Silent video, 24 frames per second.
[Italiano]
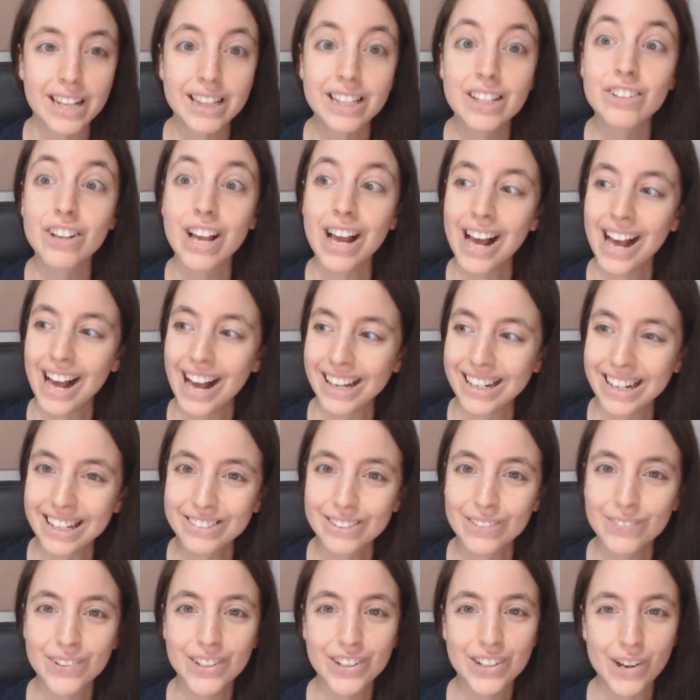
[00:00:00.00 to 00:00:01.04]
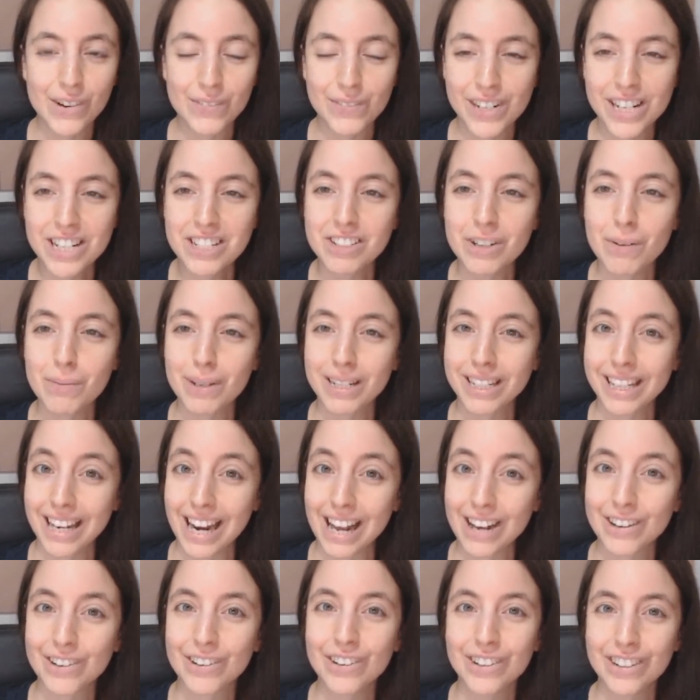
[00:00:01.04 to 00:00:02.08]
e dice ah hai letto il piccolo principe perché
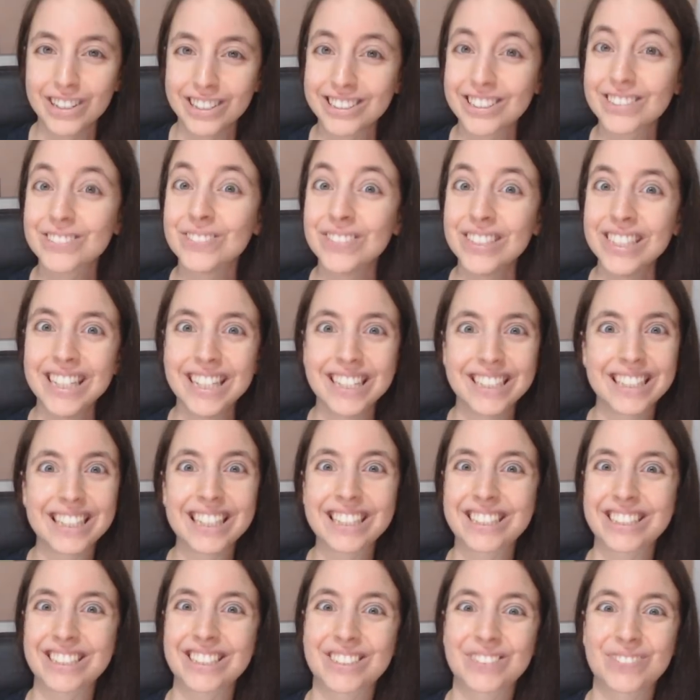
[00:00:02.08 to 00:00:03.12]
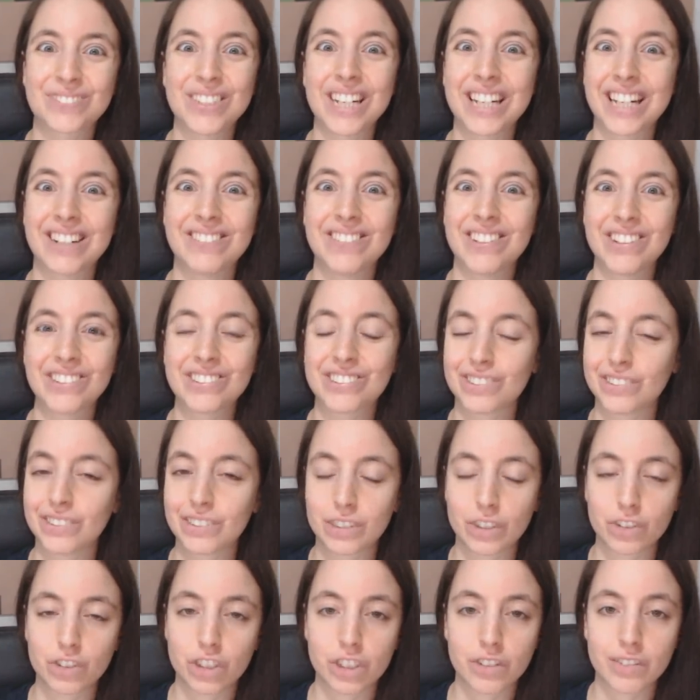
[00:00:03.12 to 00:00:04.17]
era corto, bene adesso spiegamelo
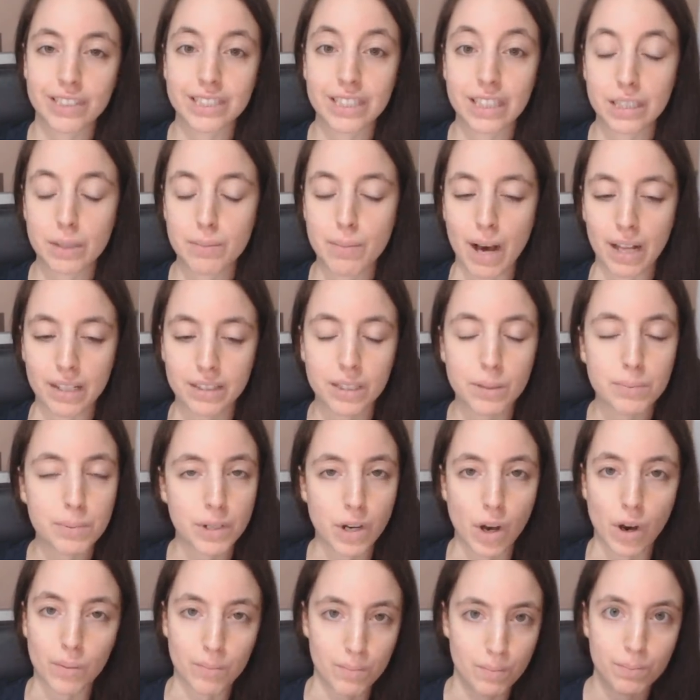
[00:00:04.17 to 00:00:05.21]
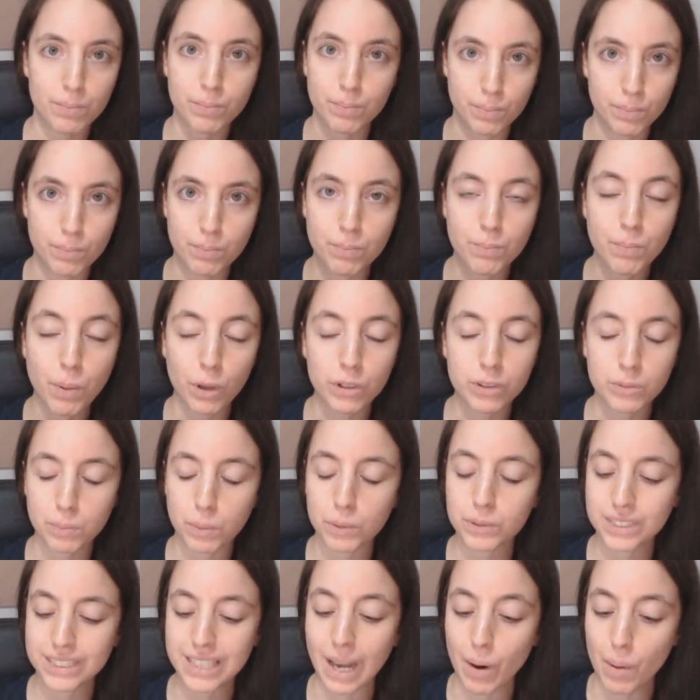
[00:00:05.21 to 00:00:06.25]
tutto, ci diventate matti però po-
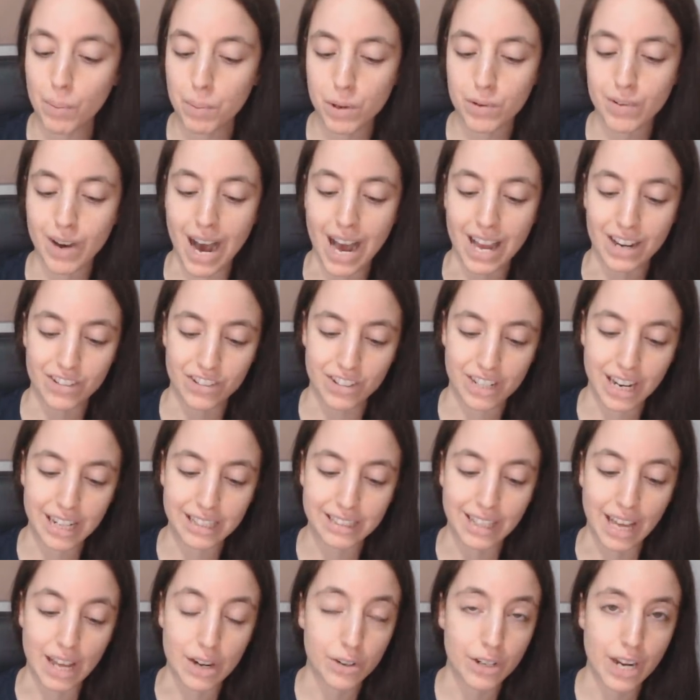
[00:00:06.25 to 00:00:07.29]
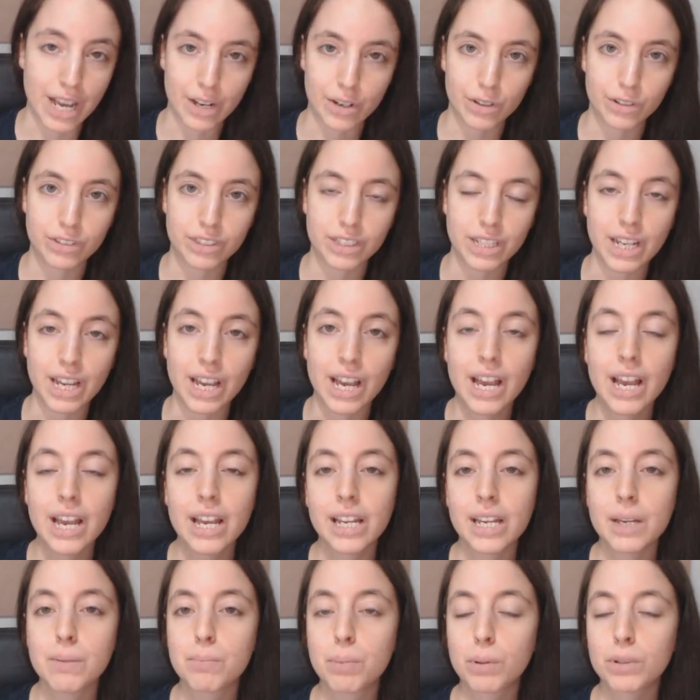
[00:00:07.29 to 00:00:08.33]
possiamo provarci, in realtà non è così
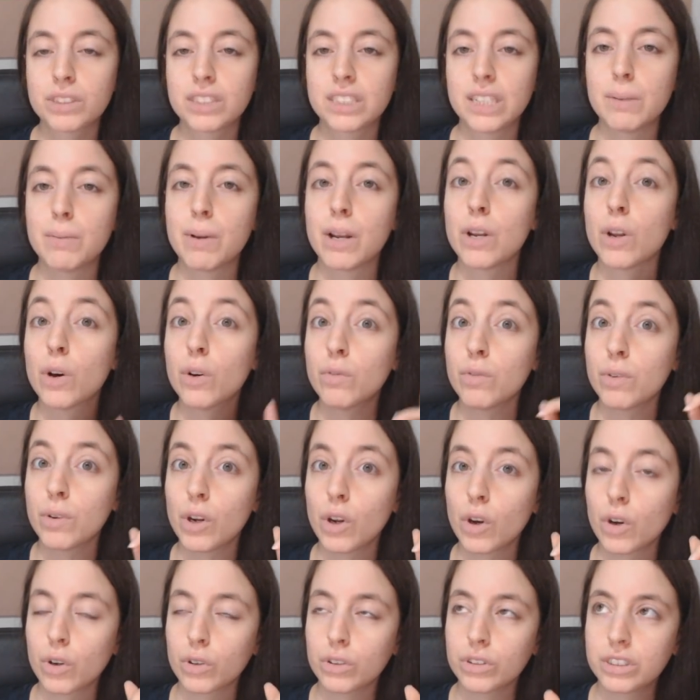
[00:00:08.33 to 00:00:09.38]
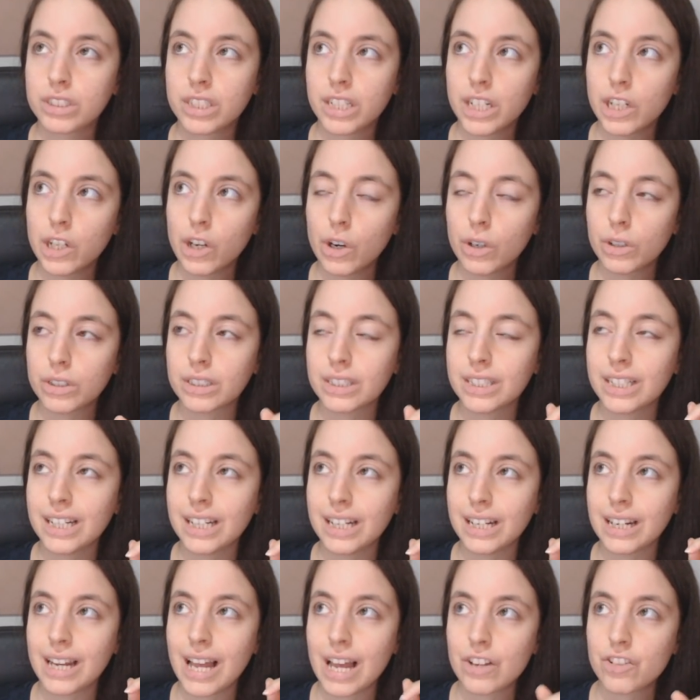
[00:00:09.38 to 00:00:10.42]
impossibile. Non ve lo consiglio
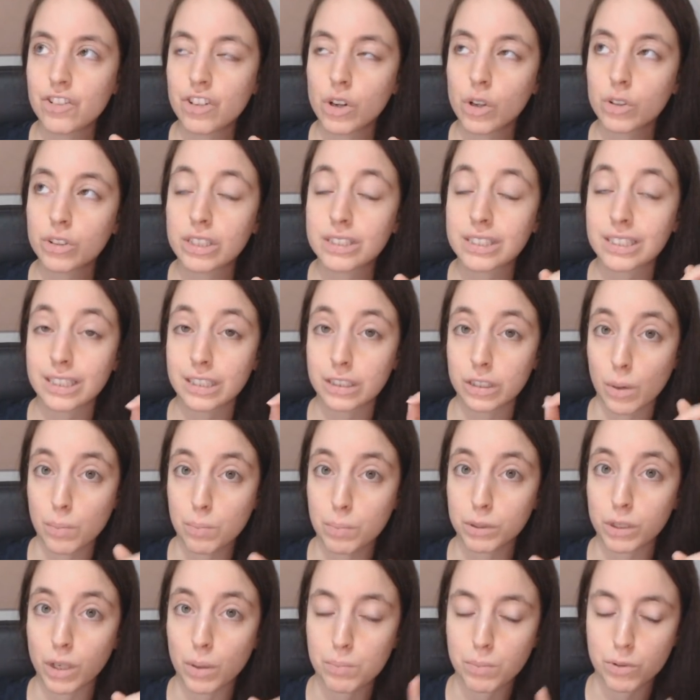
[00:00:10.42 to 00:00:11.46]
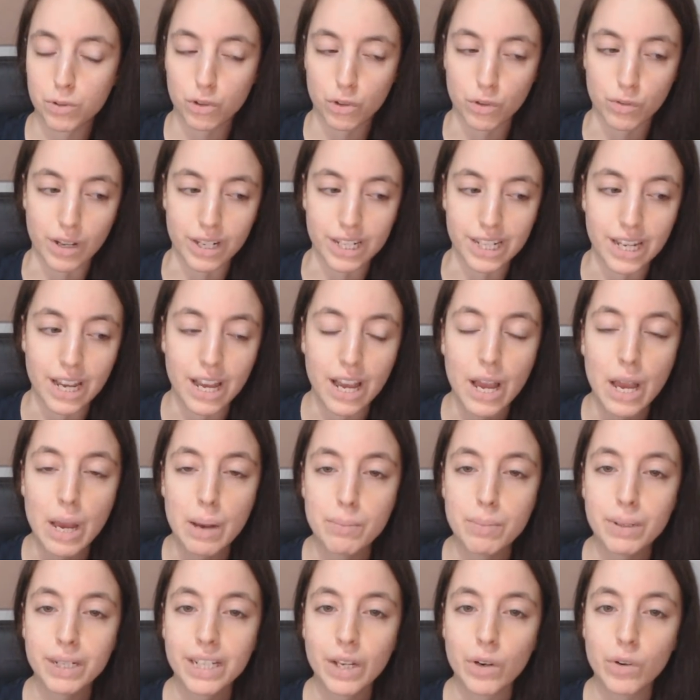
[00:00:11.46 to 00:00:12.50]
di leggerlo se siete troppo troppo giovani,
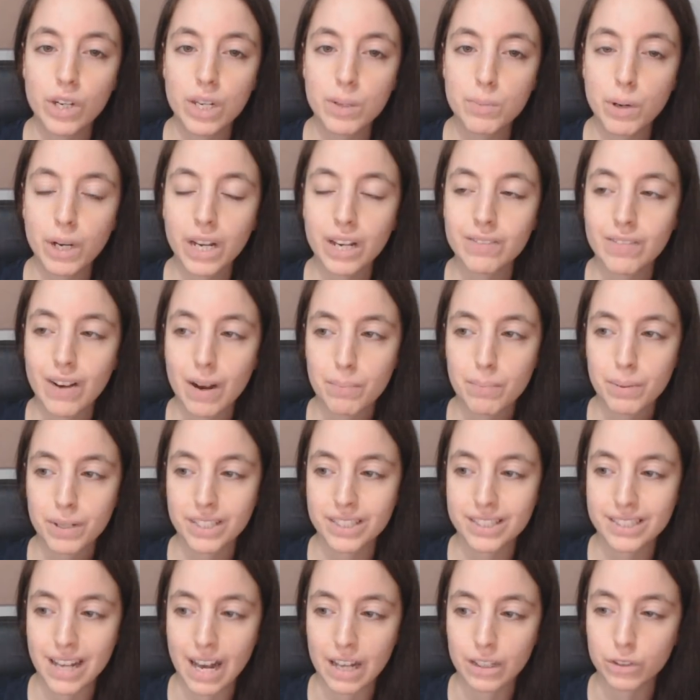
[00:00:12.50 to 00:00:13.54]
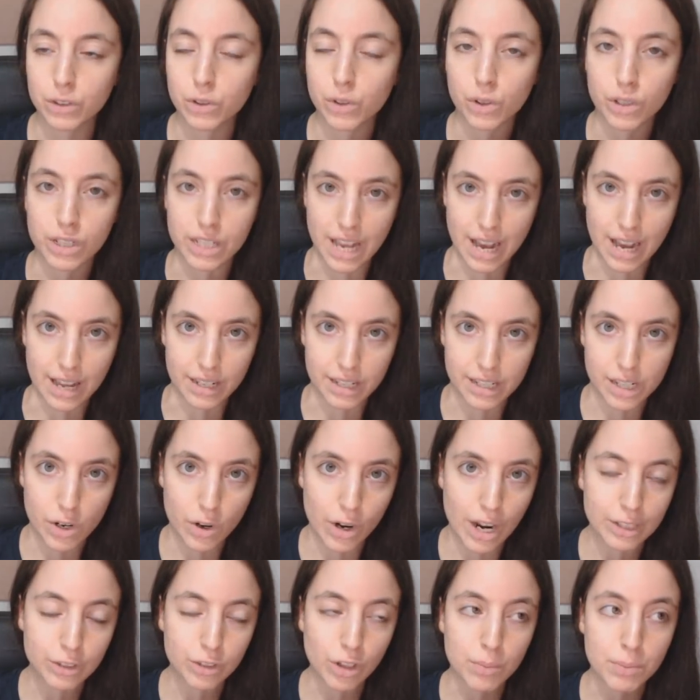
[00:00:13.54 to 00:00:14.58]
perché è un libro che va apprezzato con gli anni.
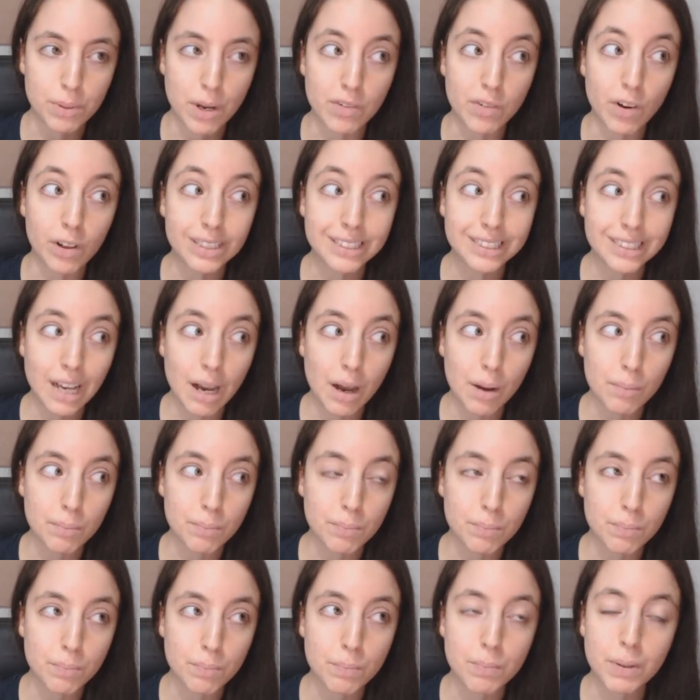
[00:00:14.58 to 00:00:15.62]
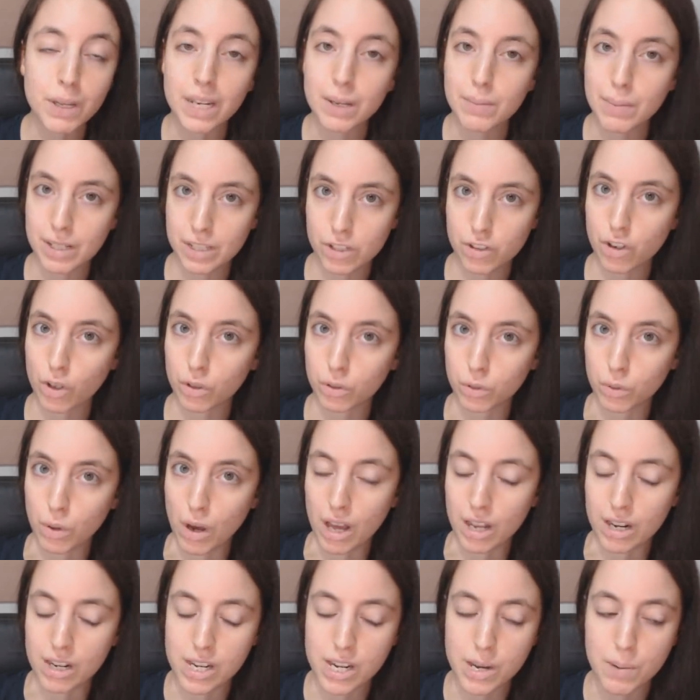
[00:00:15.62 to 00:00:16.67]
Io l'ho letto la prima volta per i miei 18
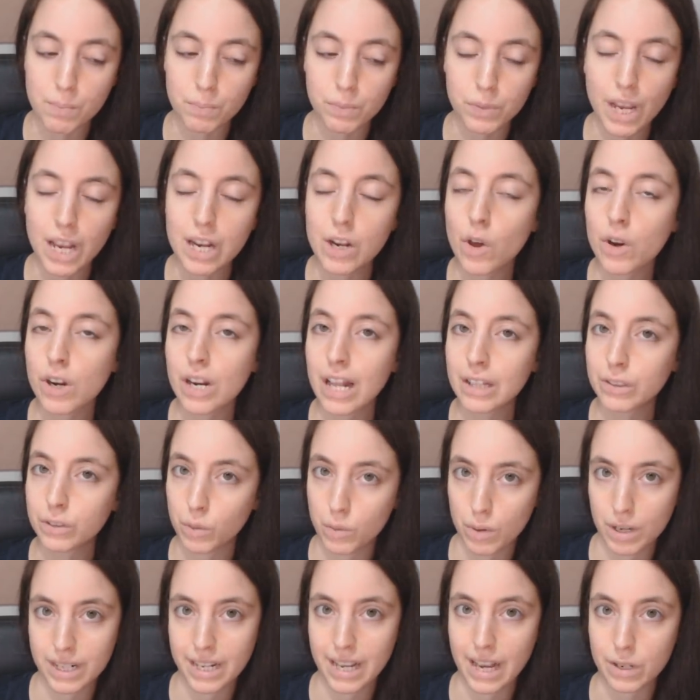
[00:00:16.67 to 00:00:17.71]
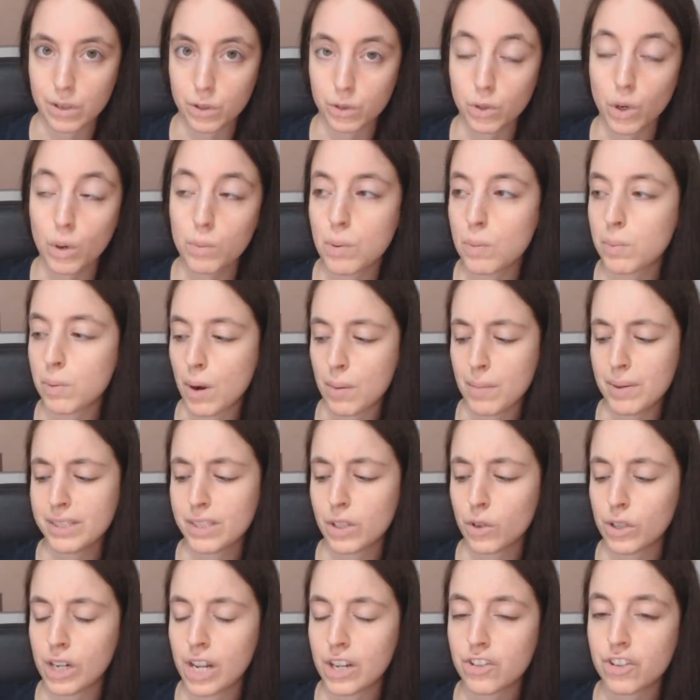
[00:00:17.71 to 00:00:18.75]
anni e l'ho riletto qualche anno dopo,
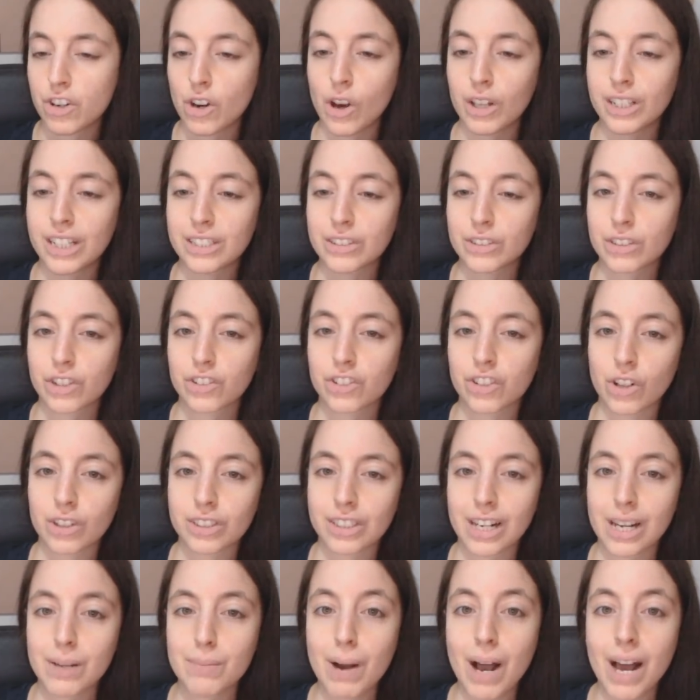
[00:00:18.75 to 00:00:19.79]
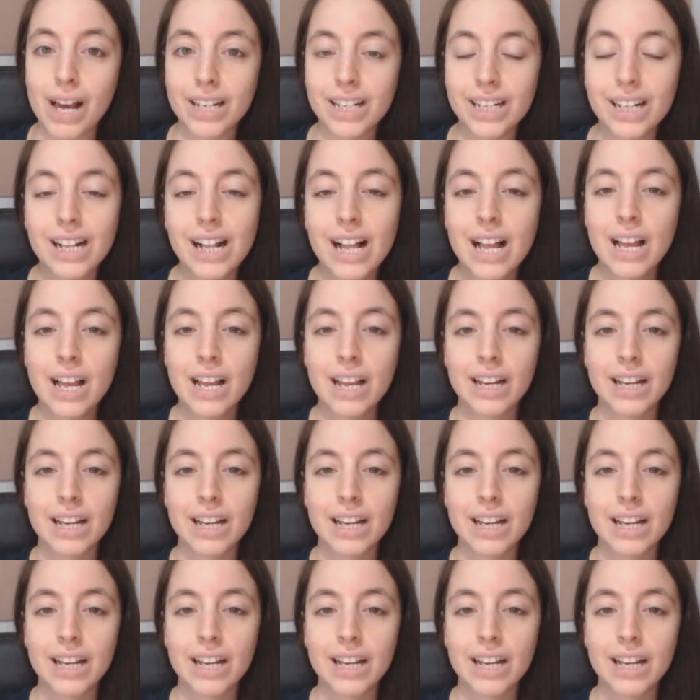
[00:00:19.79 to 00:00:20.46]
probabilmente lo rileggerò adesso che ce l'ho tra le mani